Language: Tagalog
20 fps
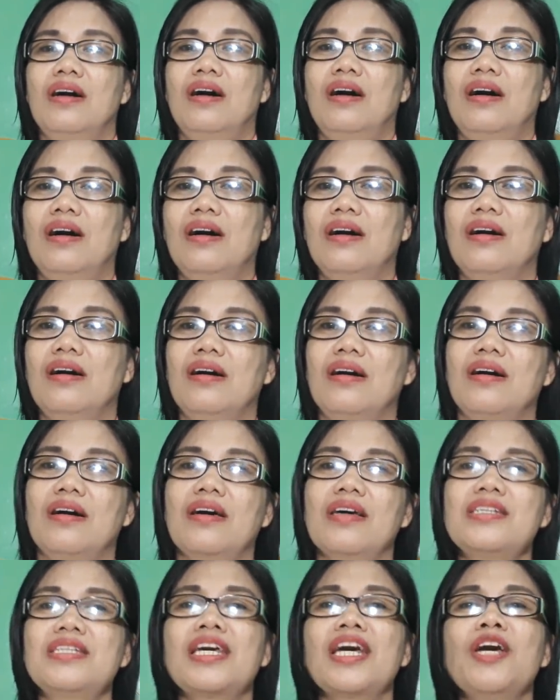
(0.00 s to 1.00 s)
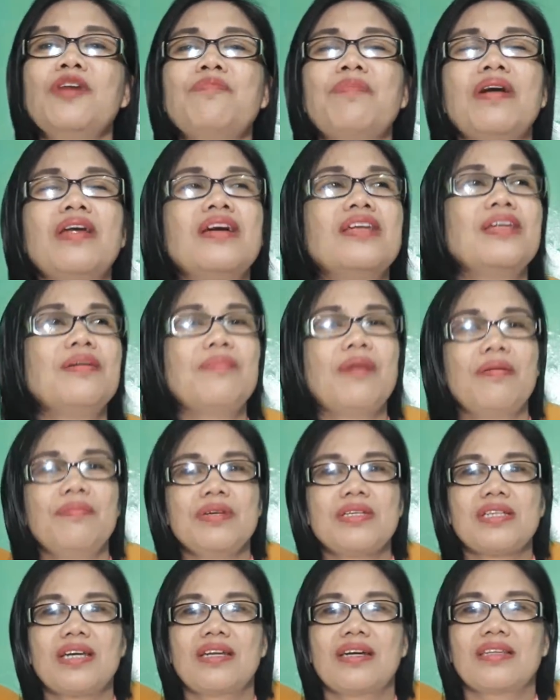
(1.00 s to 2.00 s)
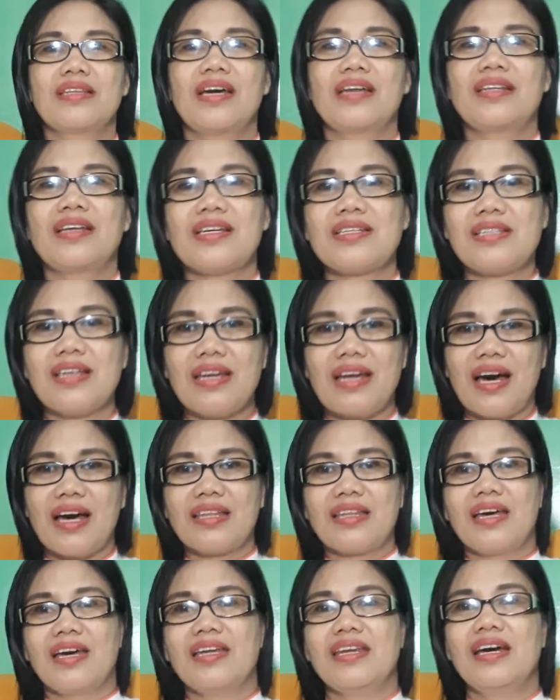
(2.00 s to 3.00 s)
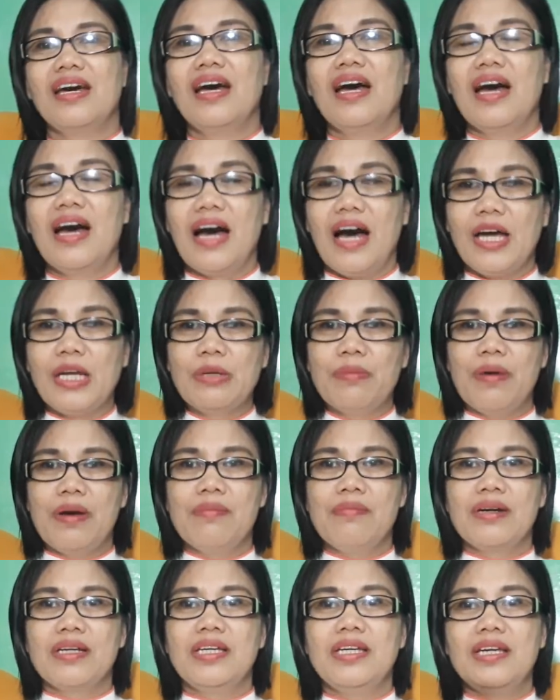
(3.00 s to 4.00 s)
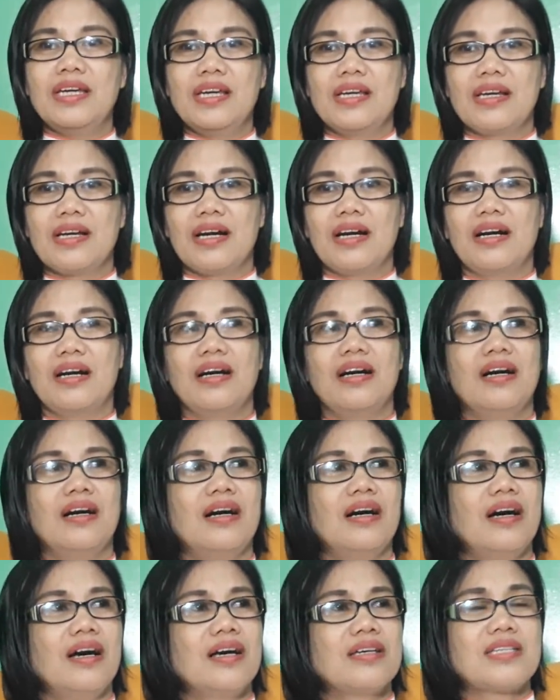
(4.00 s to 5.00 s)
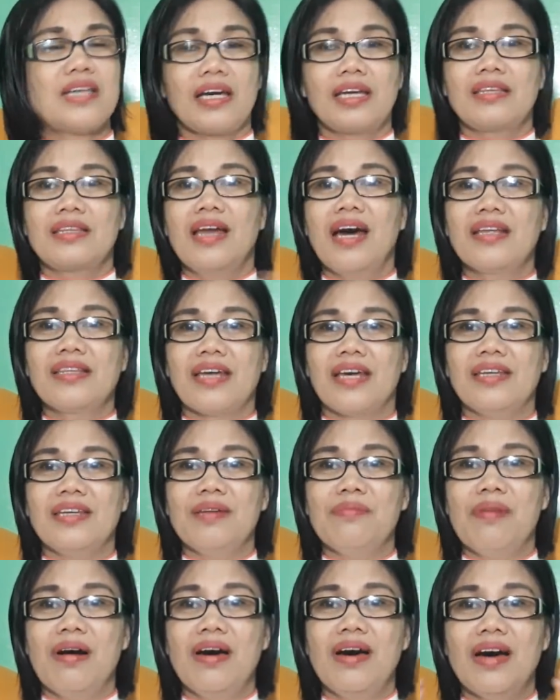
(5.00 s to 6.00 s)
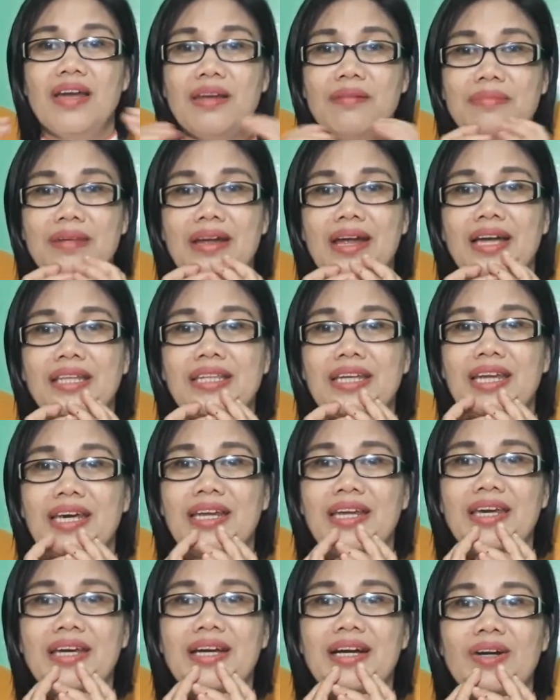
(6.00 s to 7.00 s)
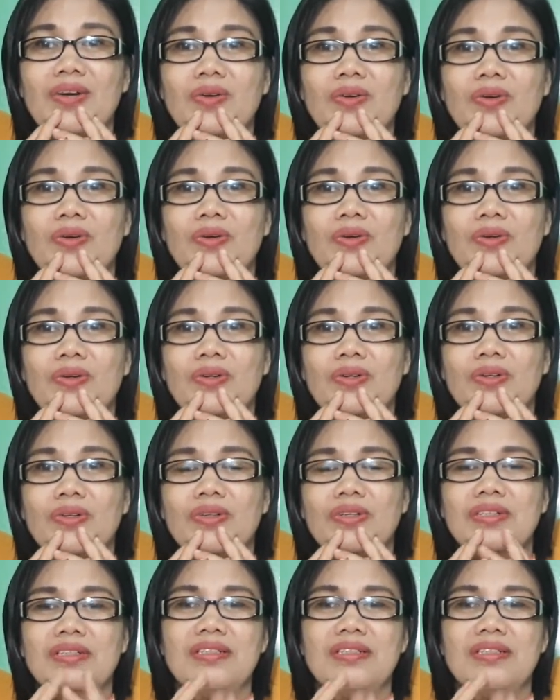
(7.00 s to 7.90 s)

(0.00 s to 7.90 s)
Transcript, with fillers: Uh, kasi ngayon pa lang, di ba, misa tetes na natin ano ba yung magiging uh, sakit natin, di ba? Alam na natin eh, like ako,